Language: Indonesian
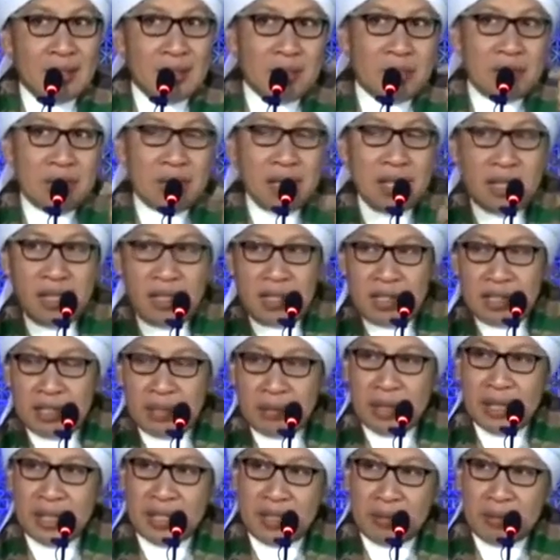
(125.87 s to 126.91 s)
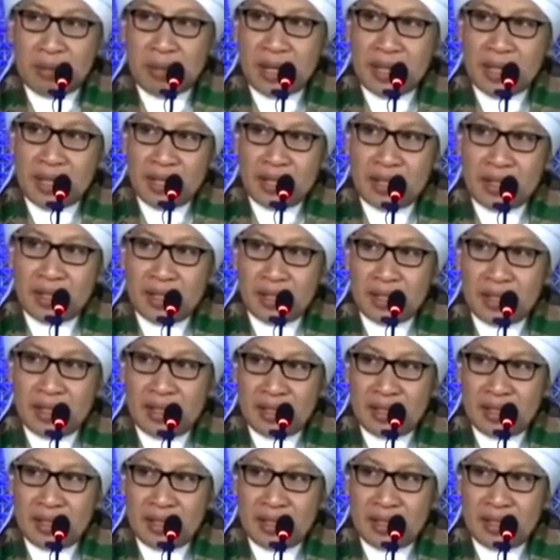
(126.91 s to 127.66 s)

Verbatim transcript: Berikan ke tempat yang baik.